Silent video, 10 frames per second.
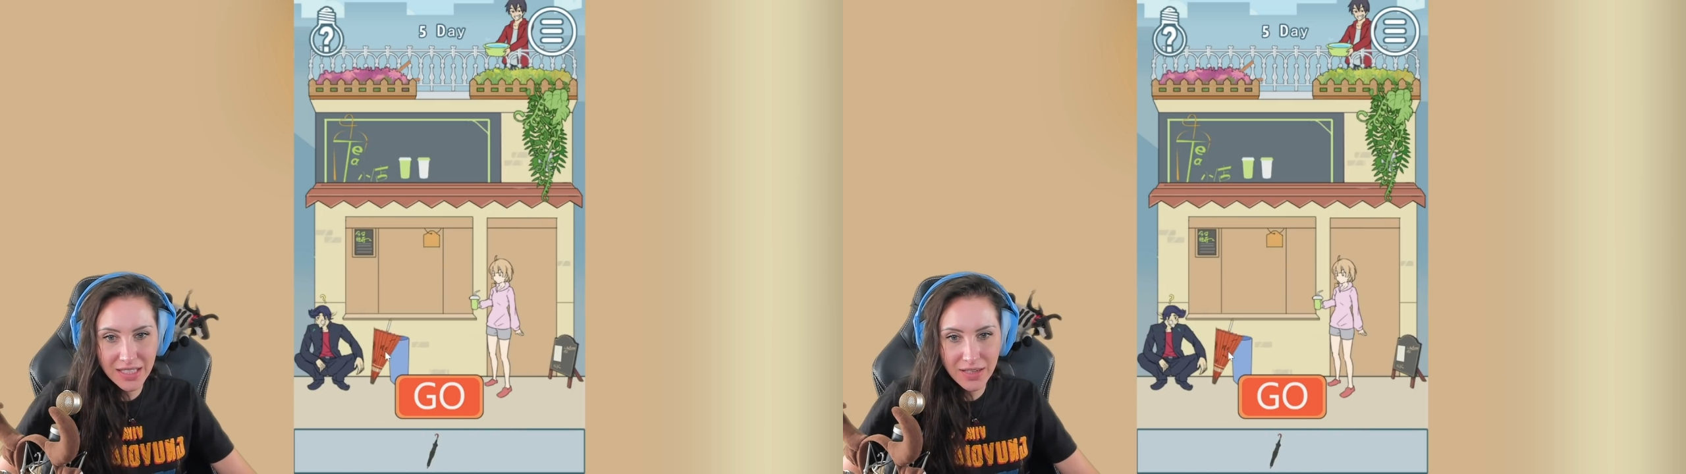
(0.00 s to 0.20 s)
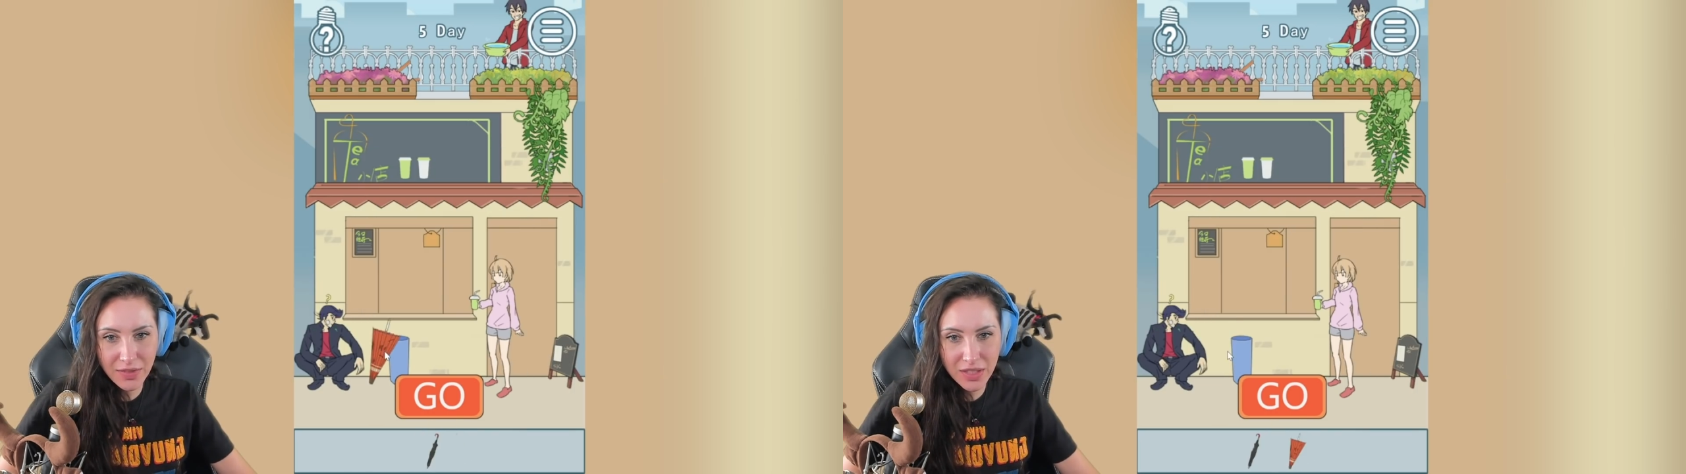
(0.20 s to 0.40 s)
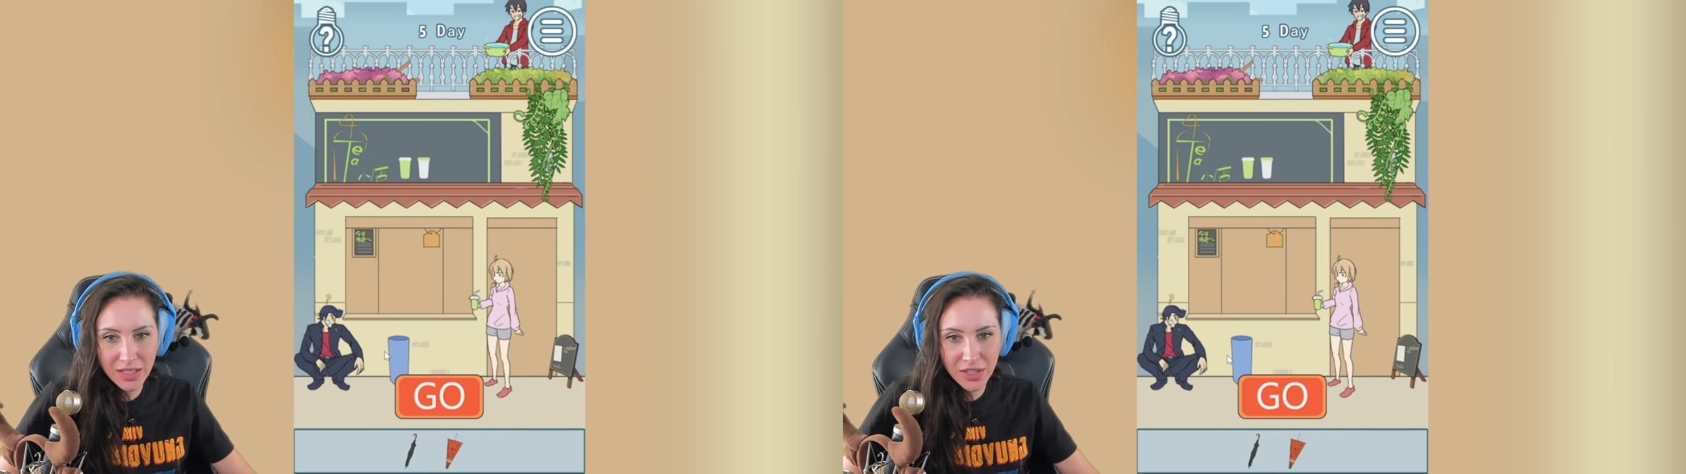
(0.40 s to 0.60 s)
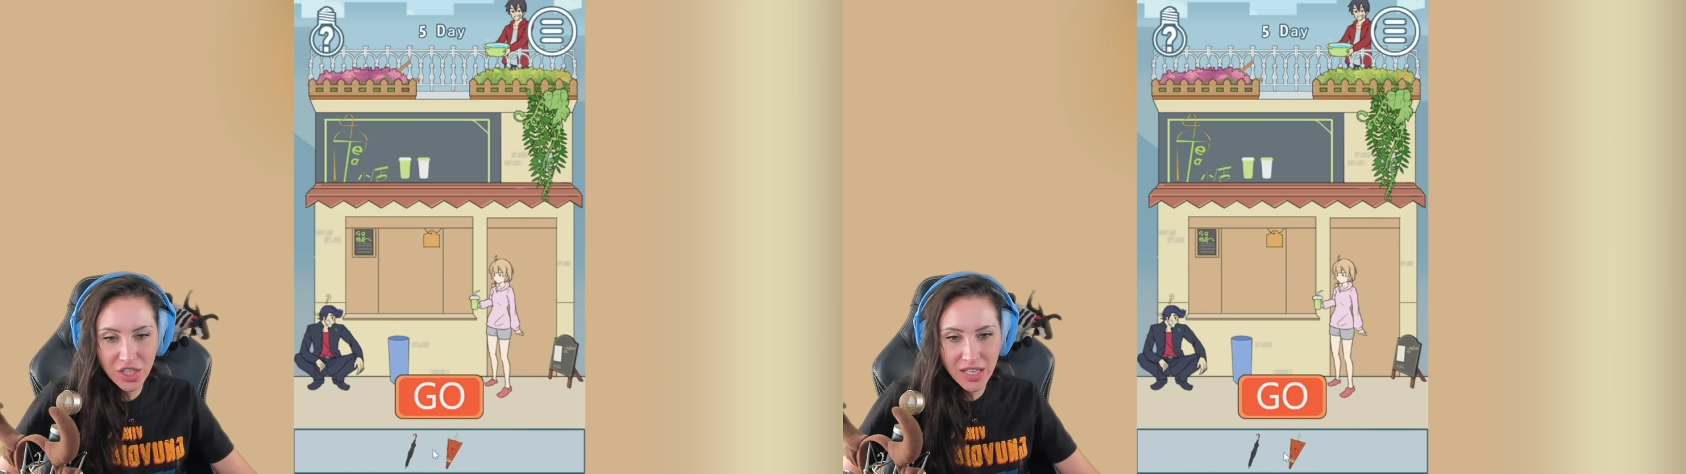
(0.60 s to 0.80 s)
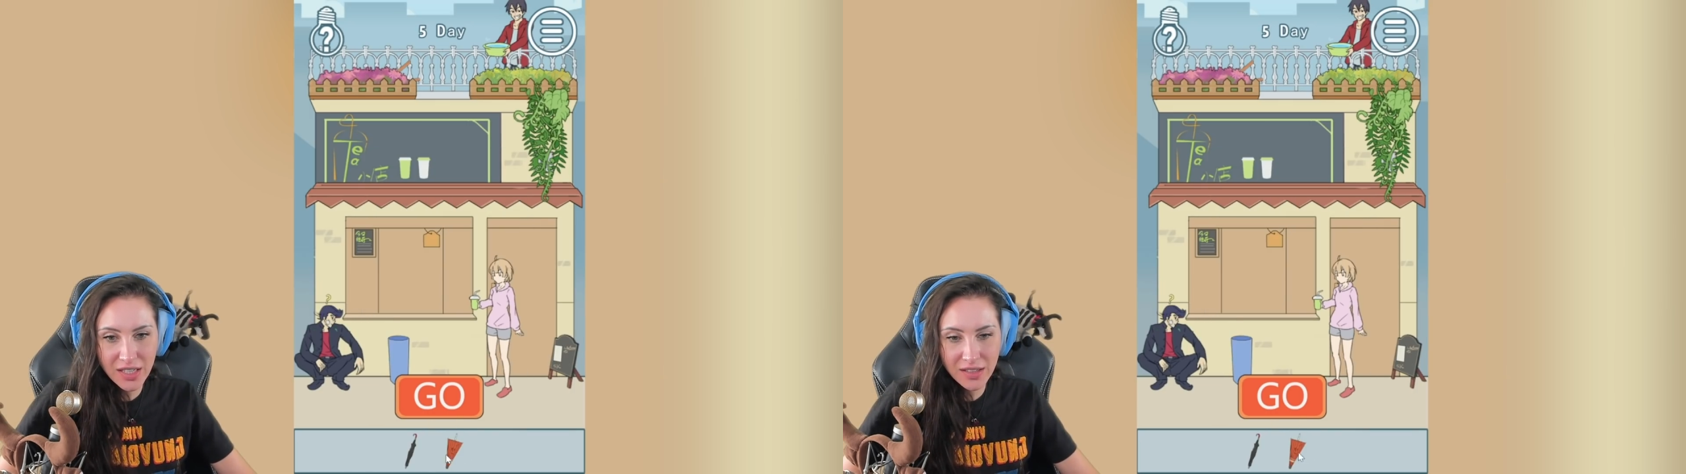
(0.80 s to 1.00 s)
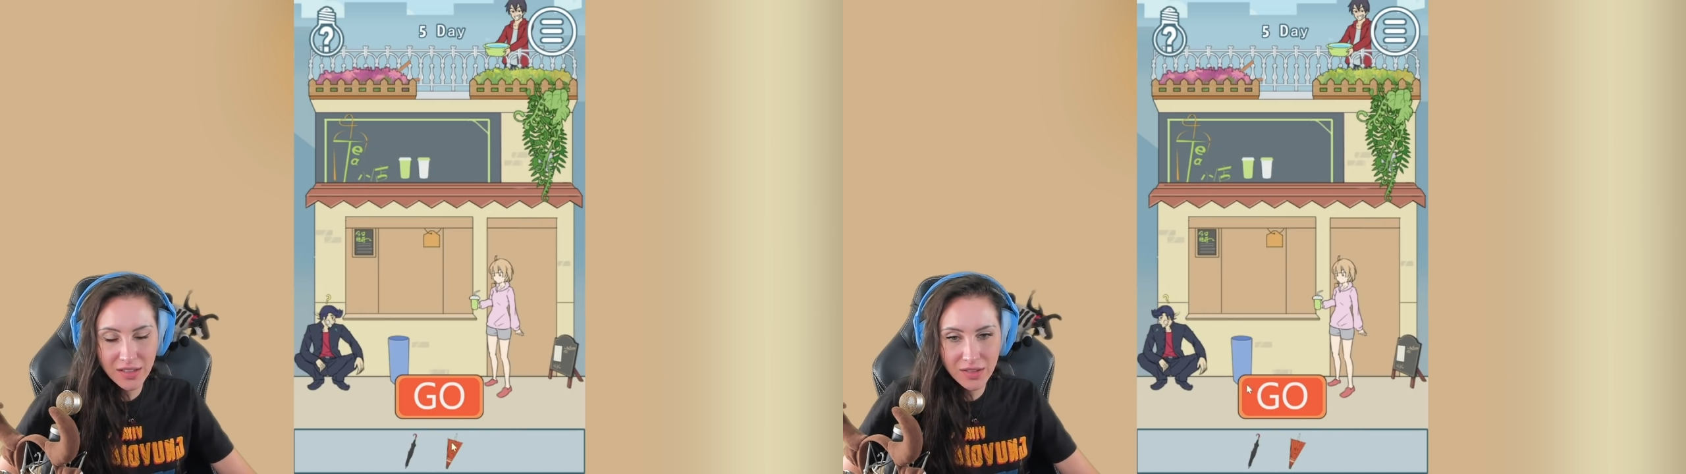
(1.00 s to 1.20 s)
einfach hinstellen.